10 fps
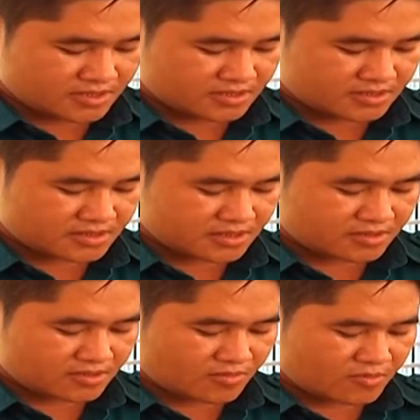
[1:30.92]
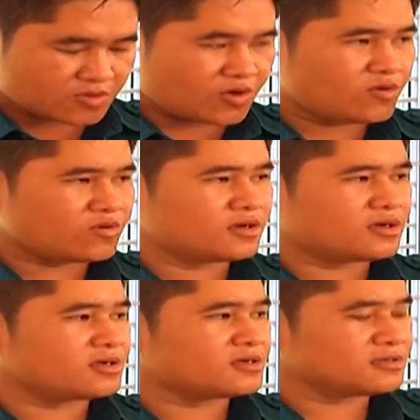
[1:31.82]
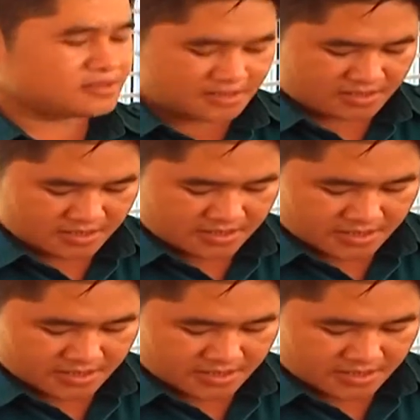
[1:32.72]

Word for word: năm 2016, tỉnh Hậu Giang